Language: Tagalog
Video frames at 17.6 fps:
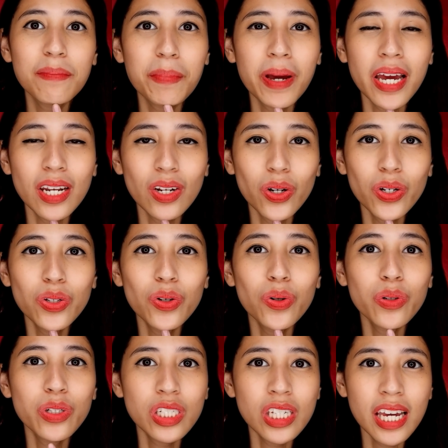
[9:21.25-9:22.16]
Pero
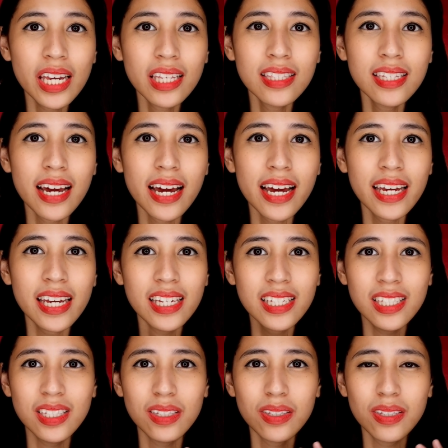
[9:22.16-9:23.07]
yung shade niya
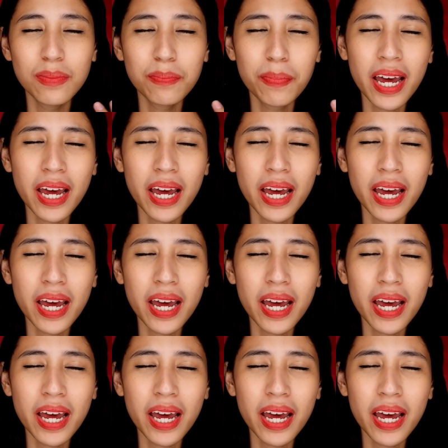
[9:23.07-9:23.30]
is